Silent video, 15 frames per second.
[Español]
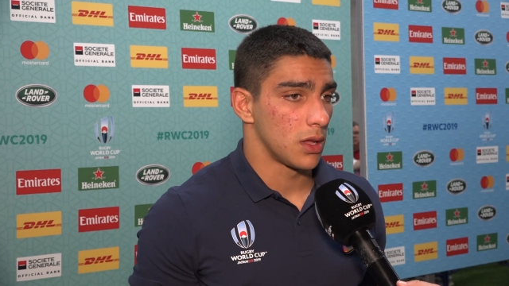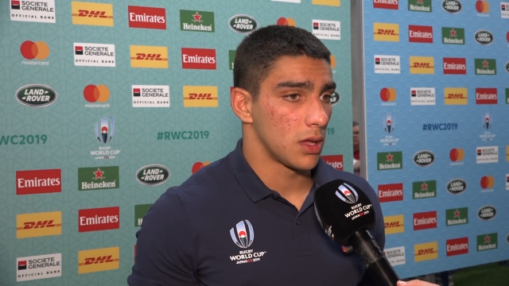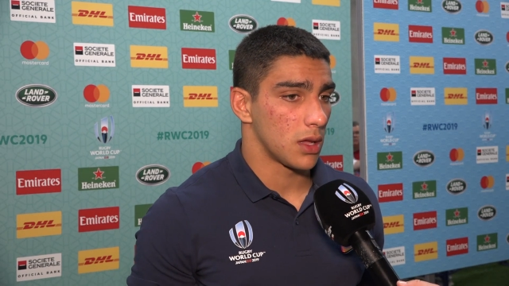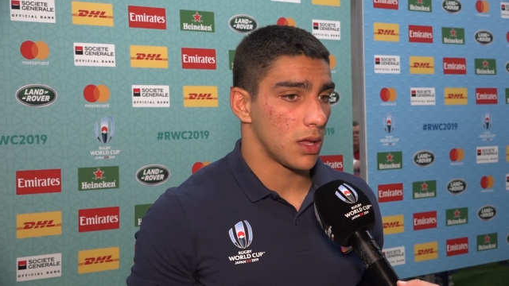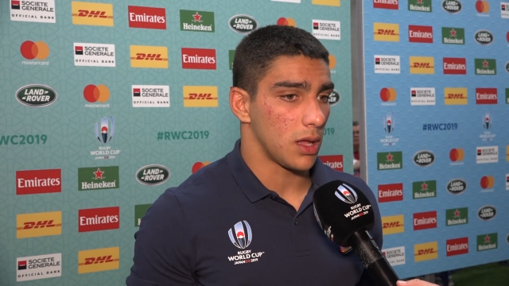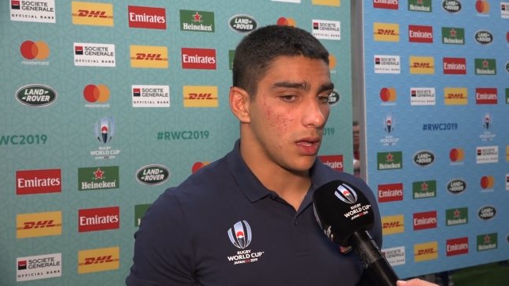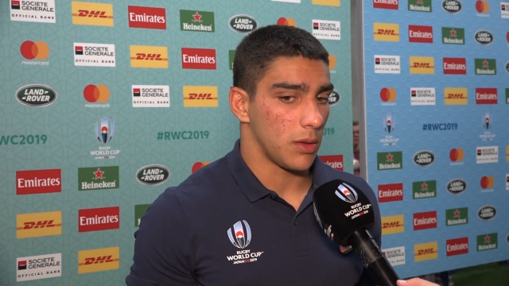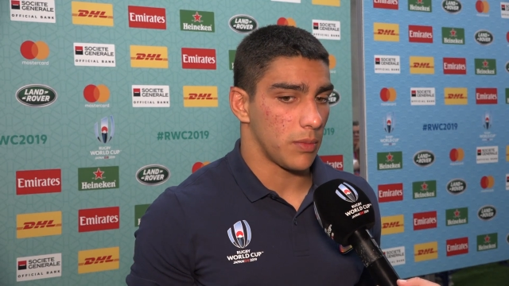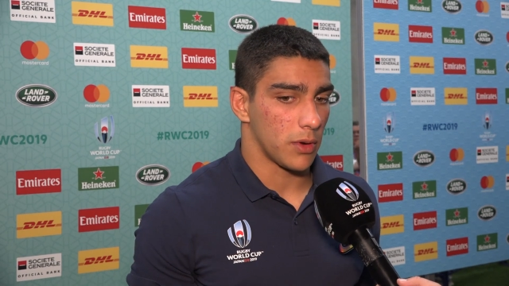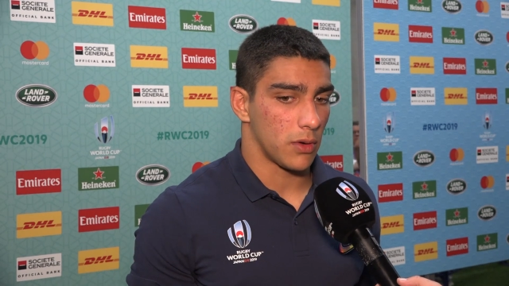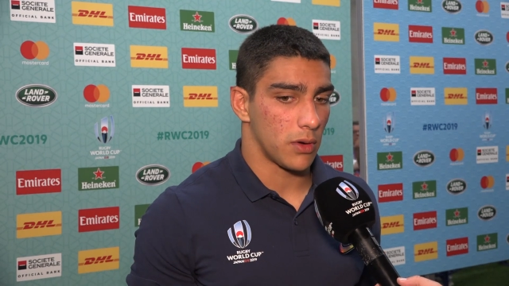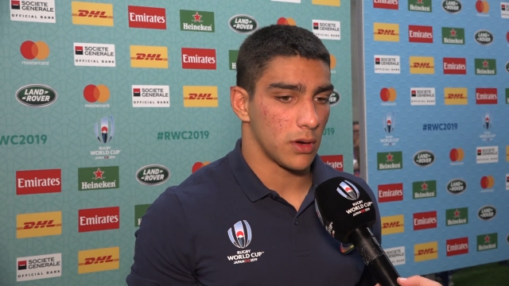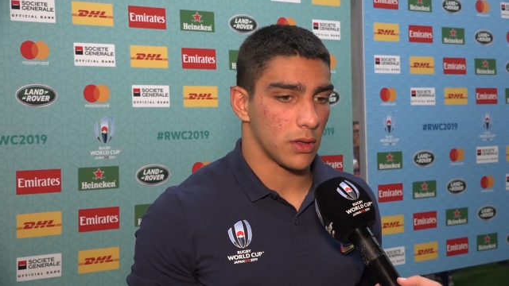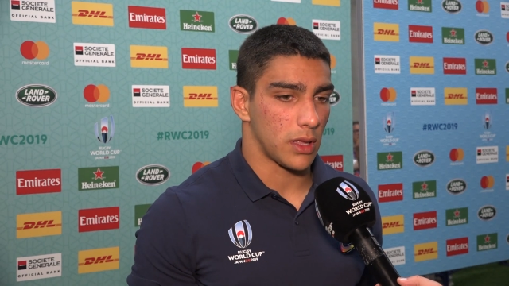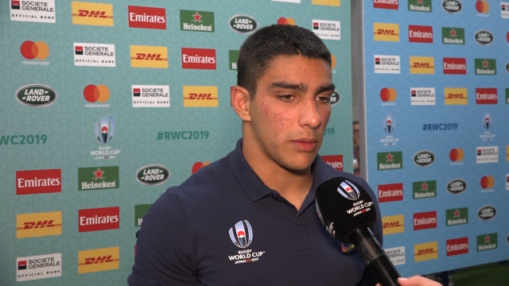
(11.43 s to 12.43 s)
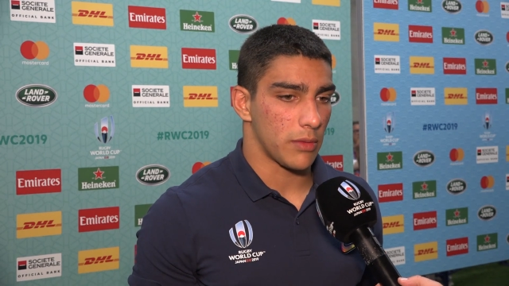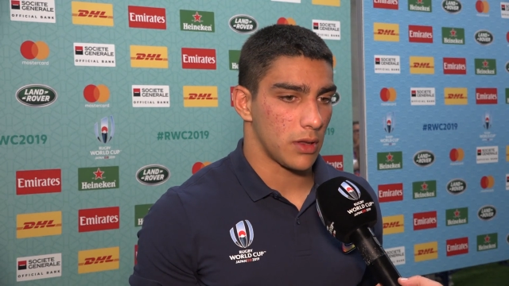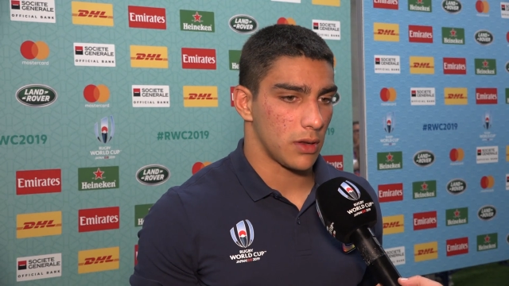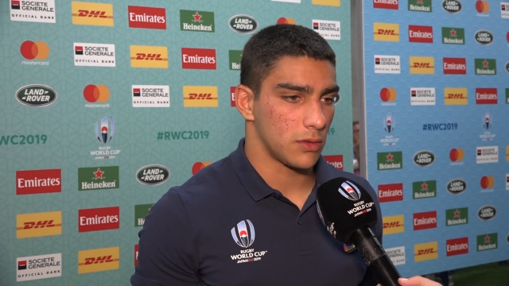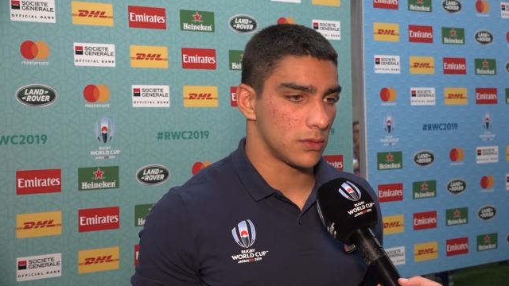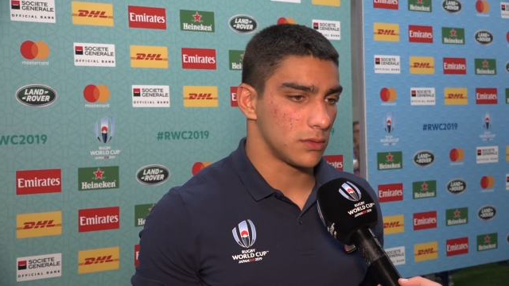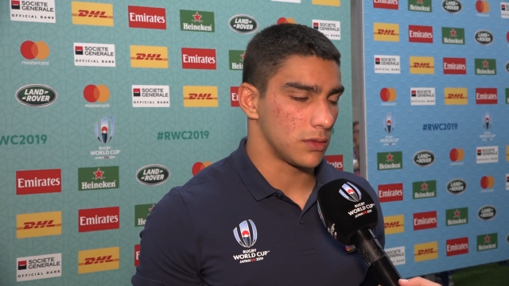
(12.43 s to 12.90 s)
Eh, pero bueno, también
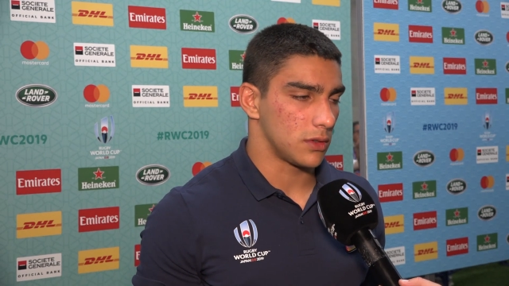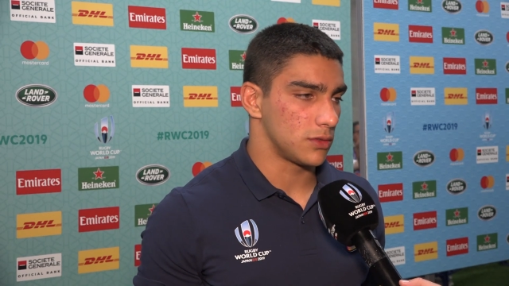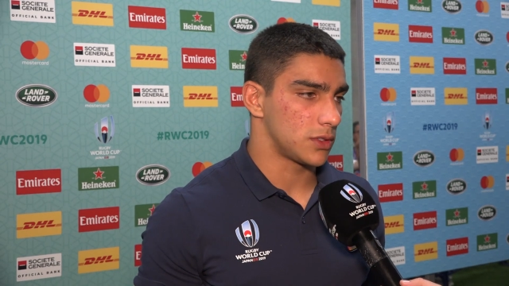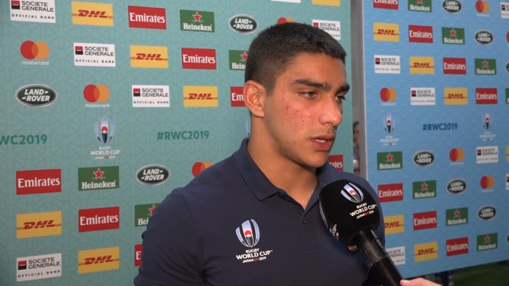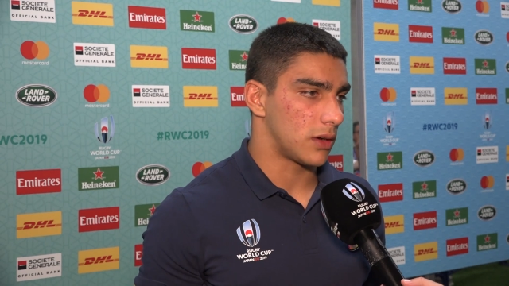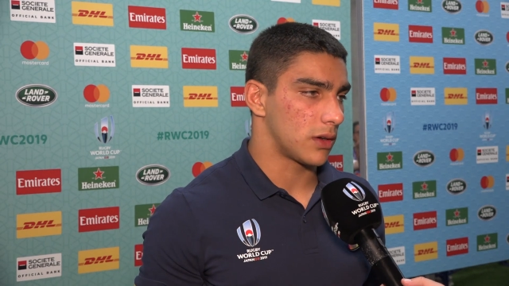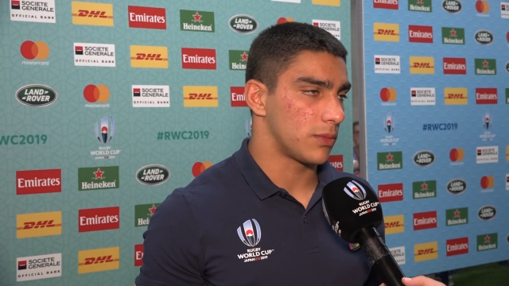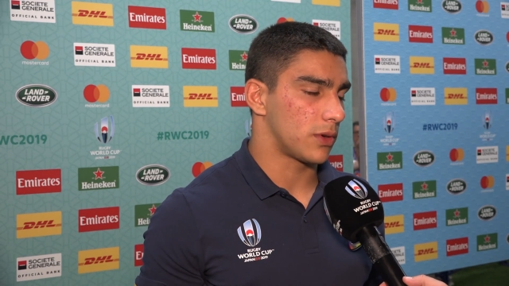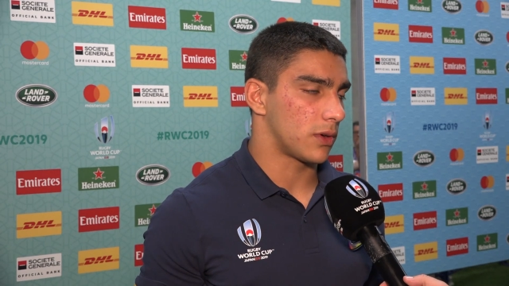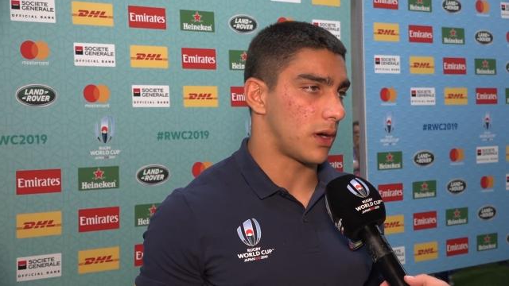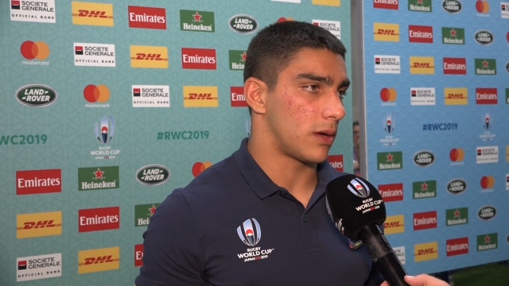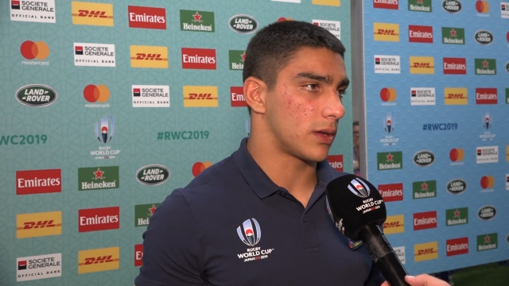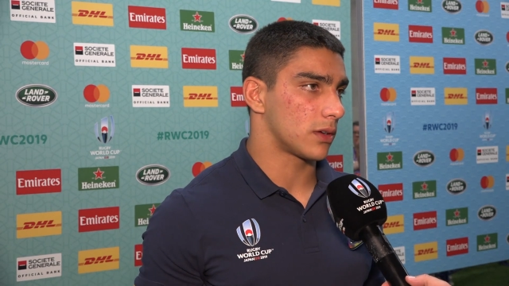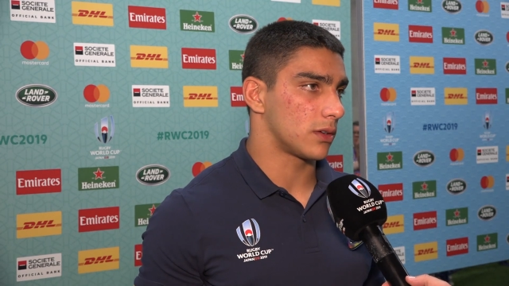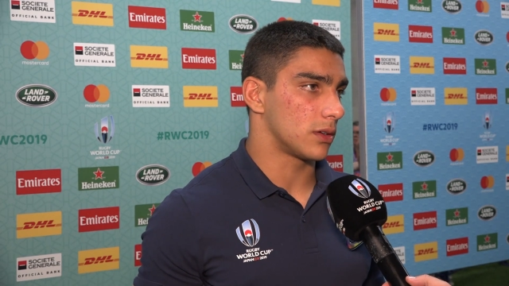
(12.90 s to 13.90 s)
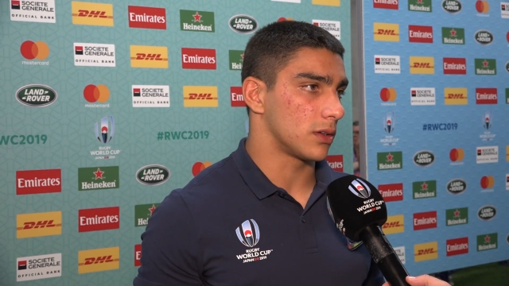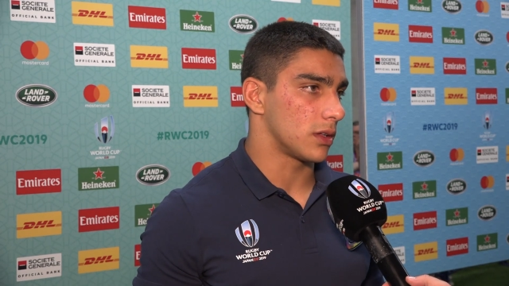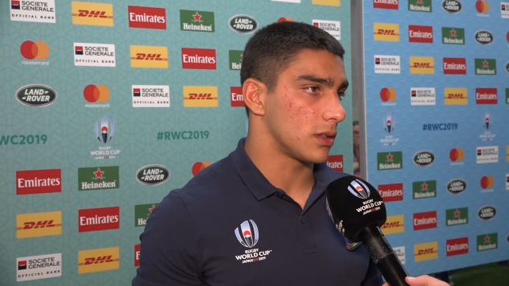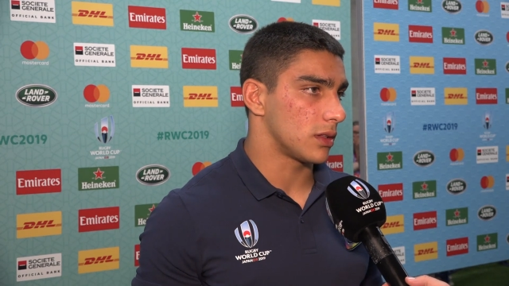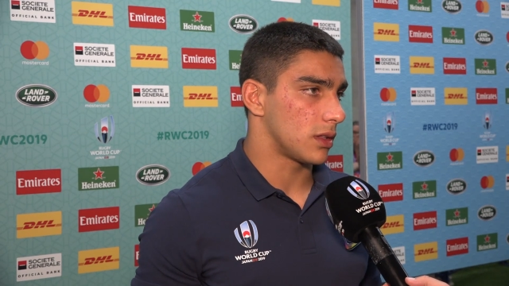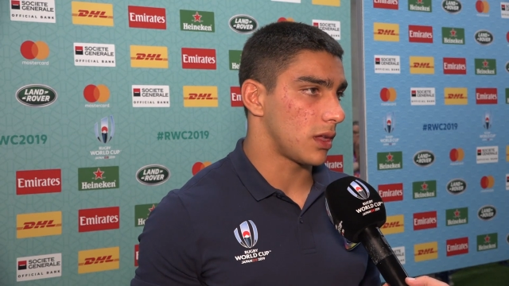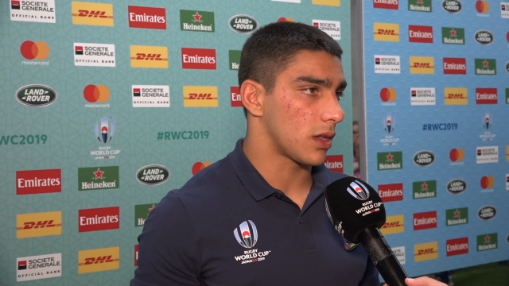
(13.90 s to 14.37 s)
es un, sabor un poco amargo de,